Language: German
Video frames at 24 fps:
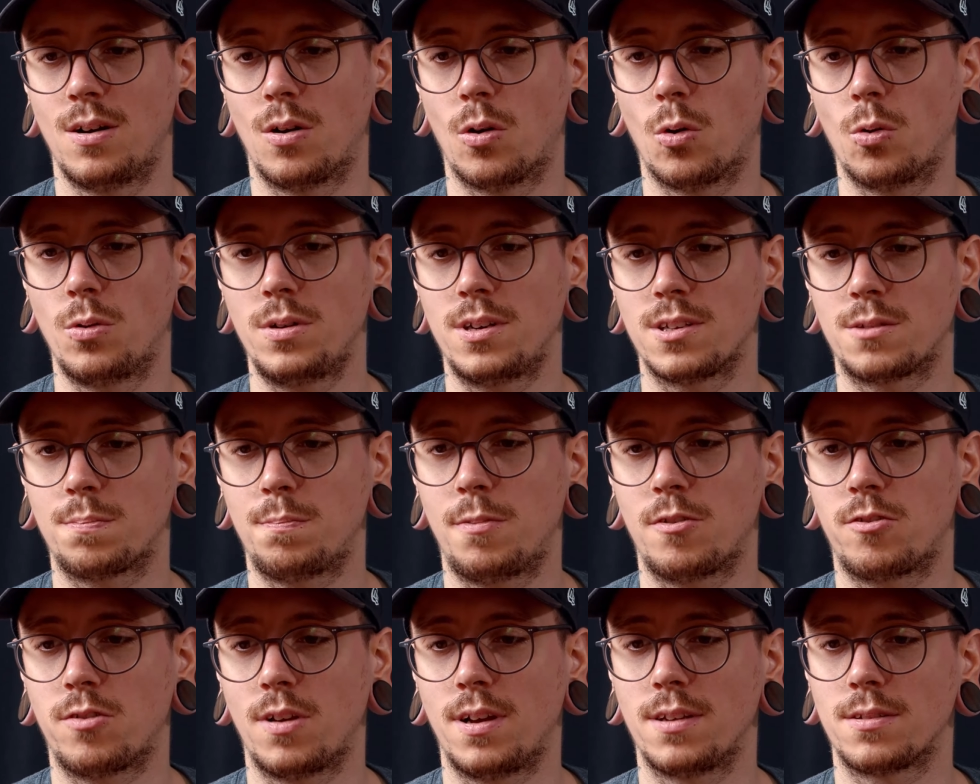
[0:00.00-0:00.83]
Und das,
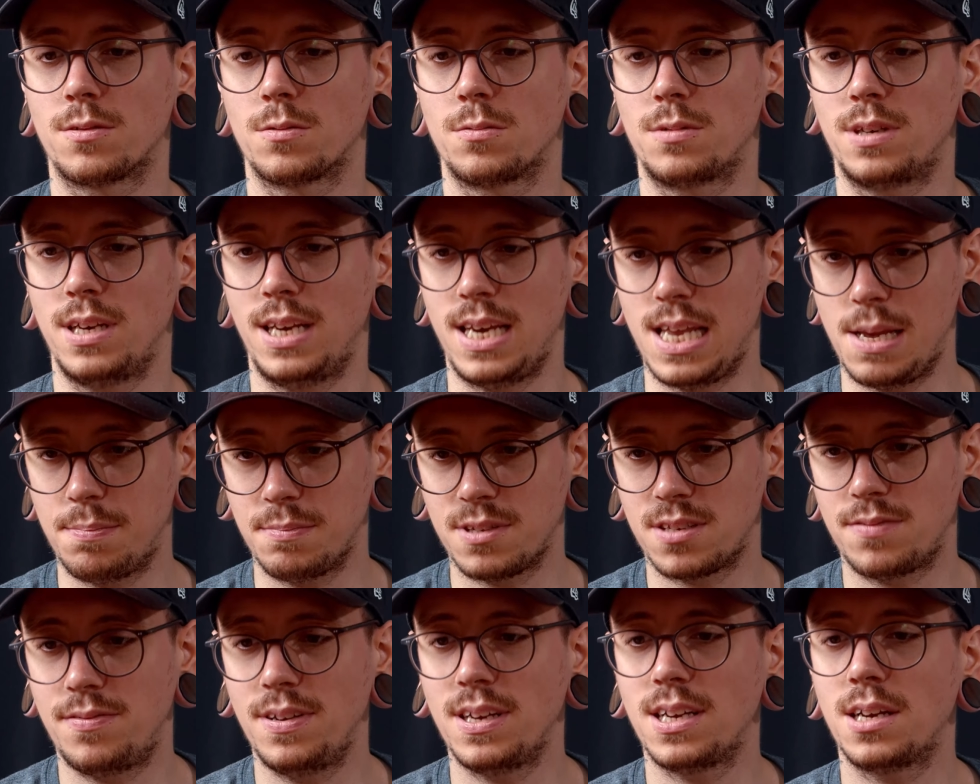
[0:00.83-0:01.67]
also die
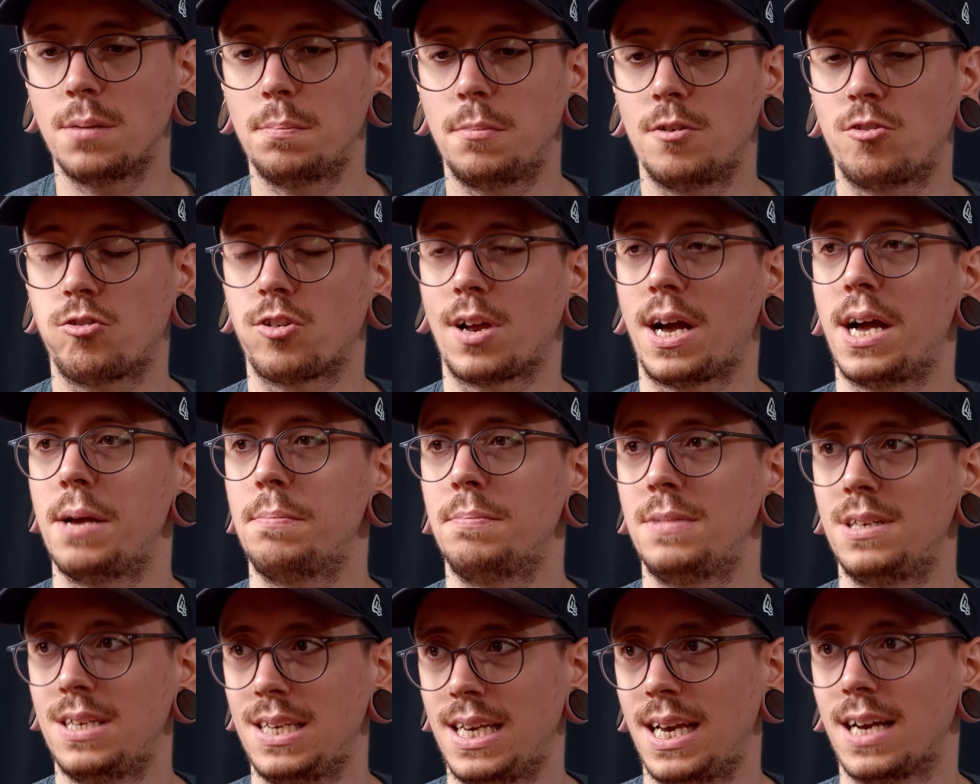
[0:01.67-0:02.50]
Lebenswege
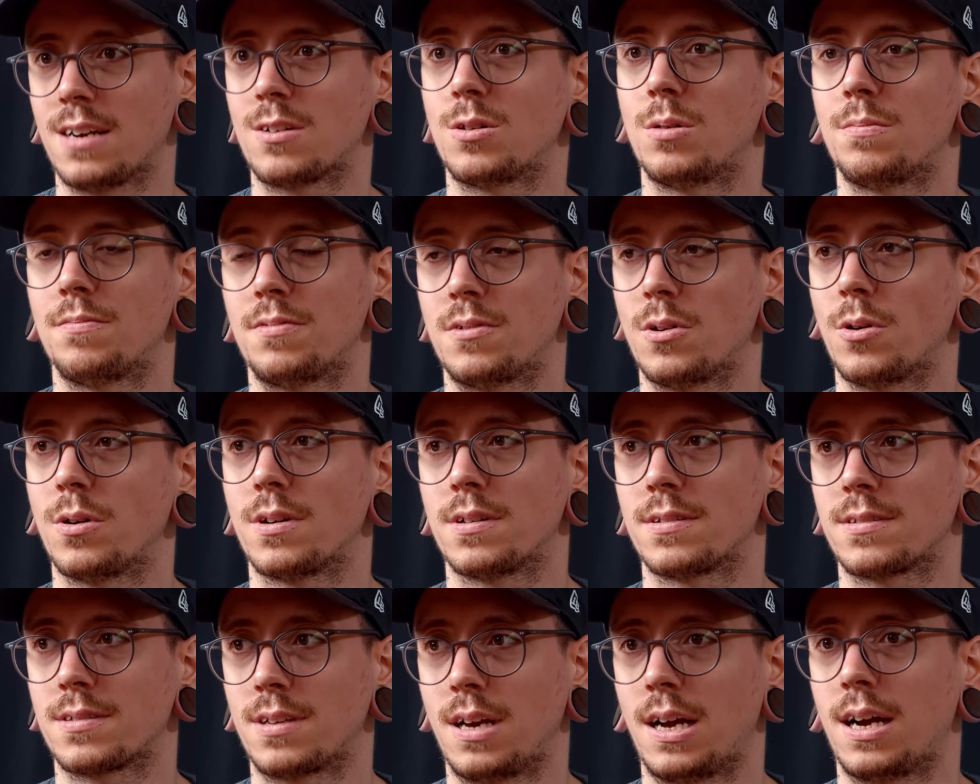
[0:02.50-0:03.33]
beschreiben die Herkunft
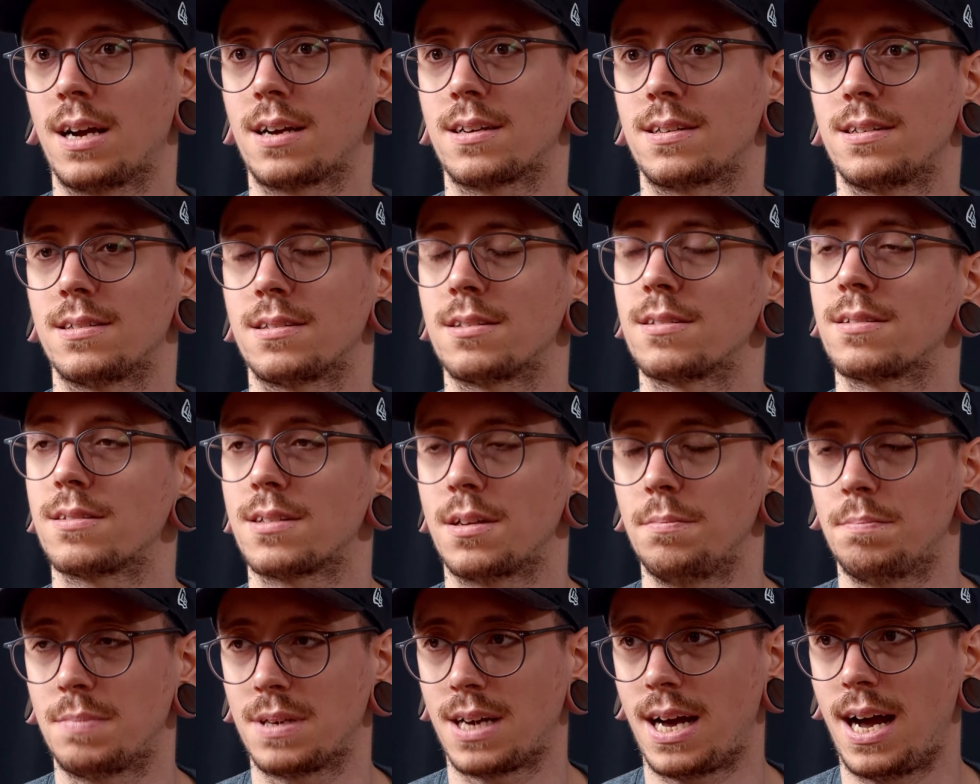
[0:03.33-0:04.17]
eures Charakters. Es mhm.
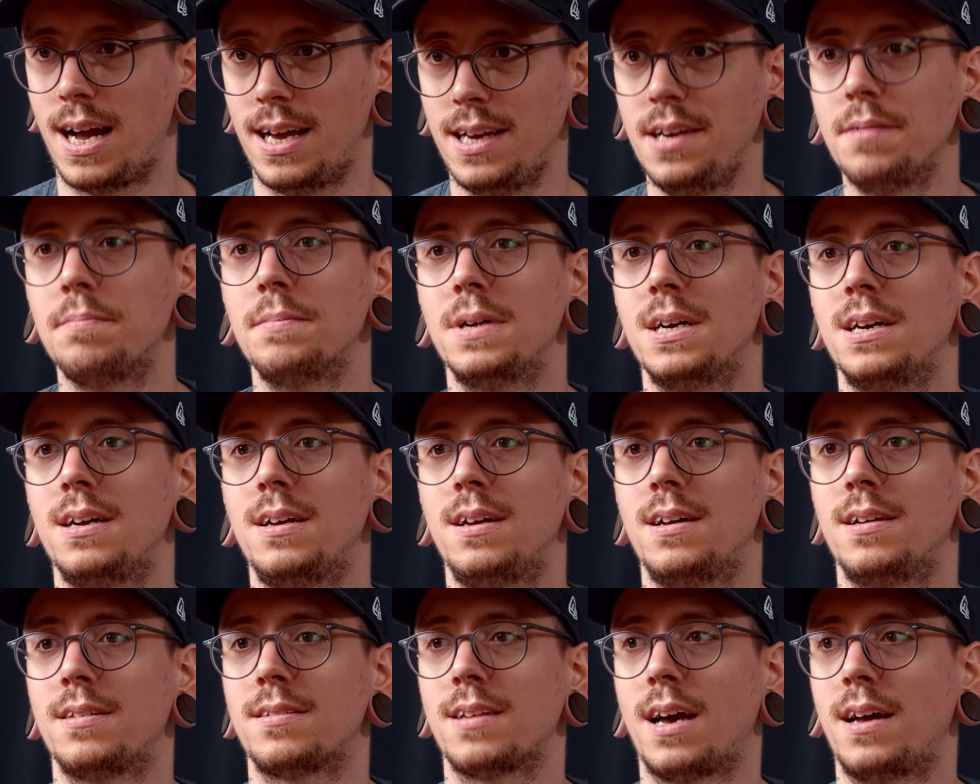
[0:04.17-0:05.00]
gibt drei.
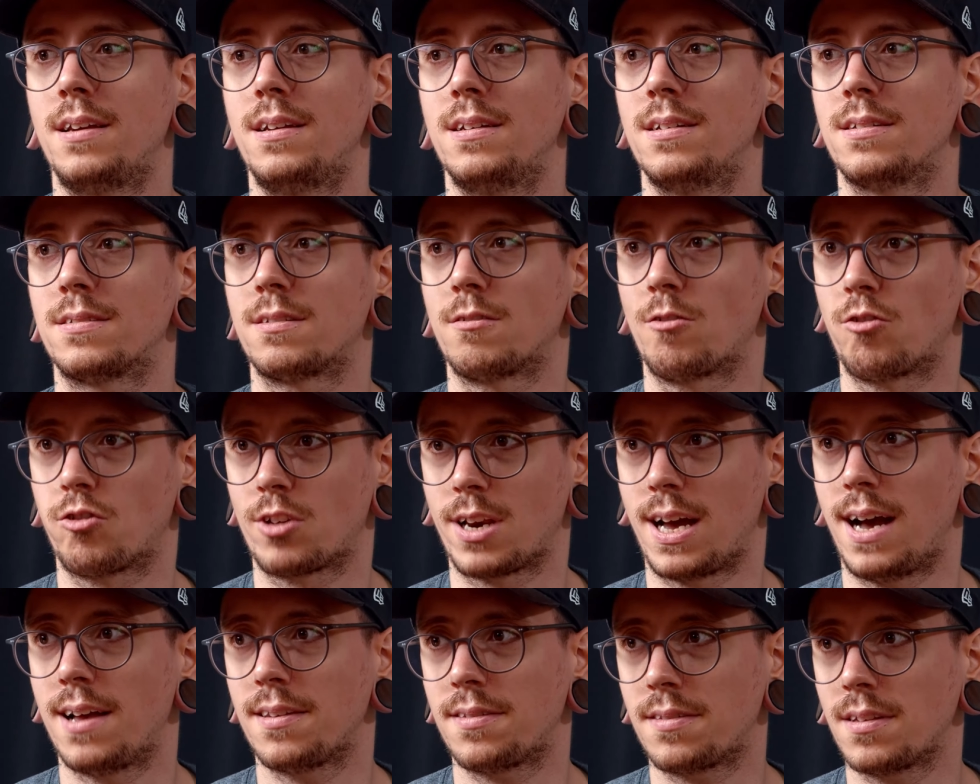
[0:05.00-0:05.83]
Das eine ist ein
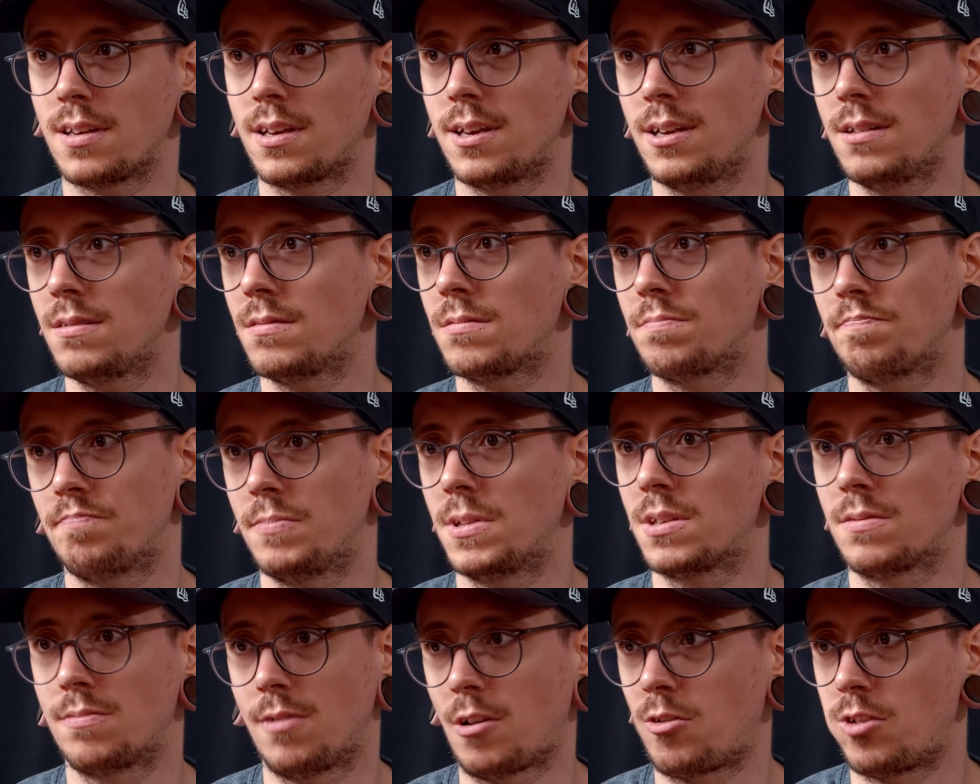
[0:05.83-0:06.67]
Straßenkind,
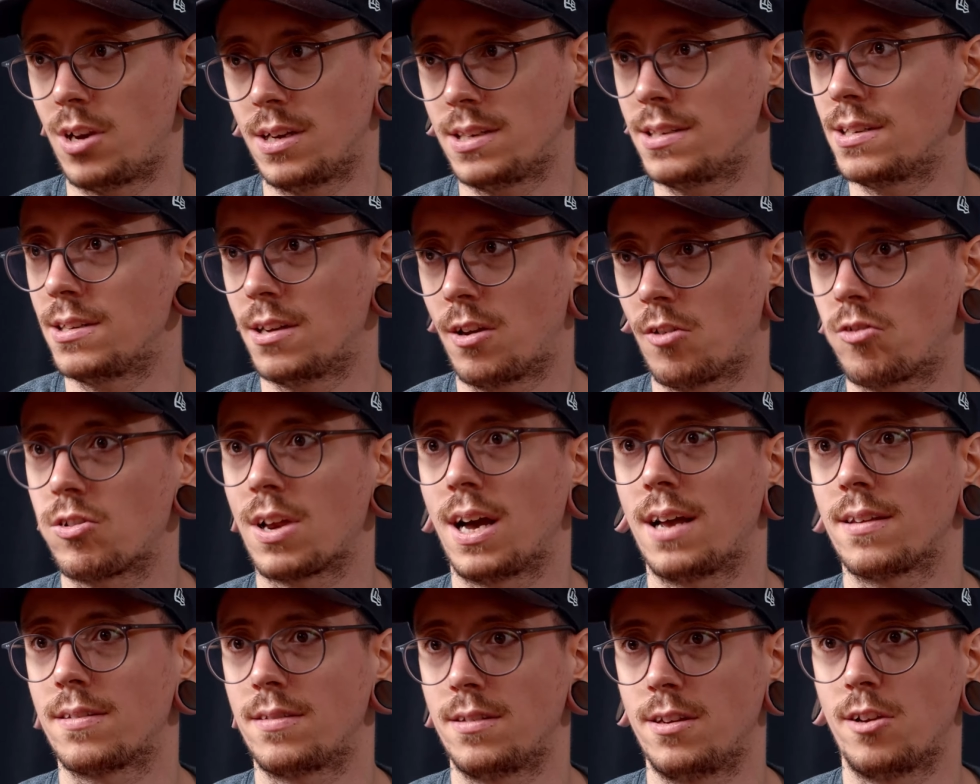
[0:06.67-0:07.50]
ist wahrscheinlich in den
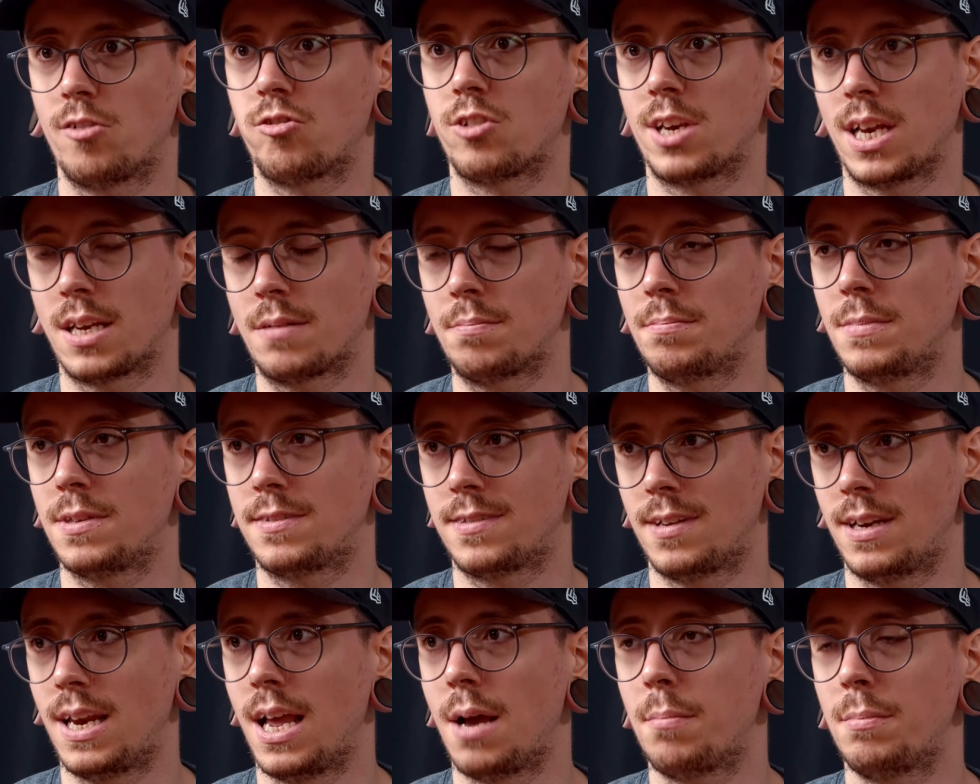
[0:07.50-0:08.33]
Straßen der Stadt ein
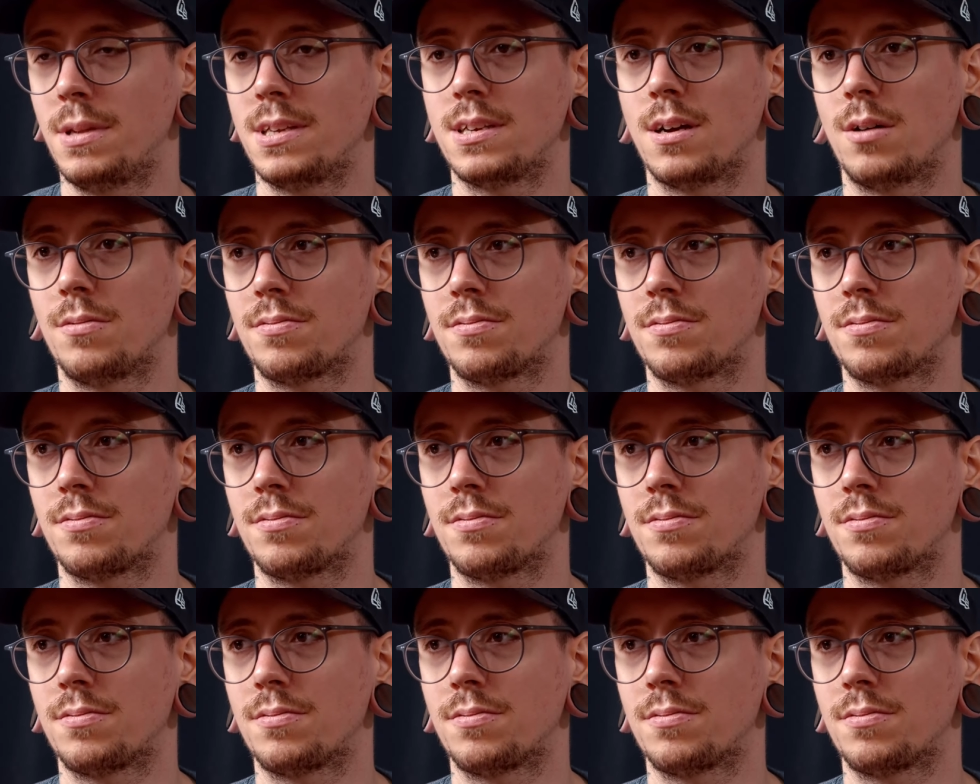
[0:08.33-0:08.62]
bisschen ärmlich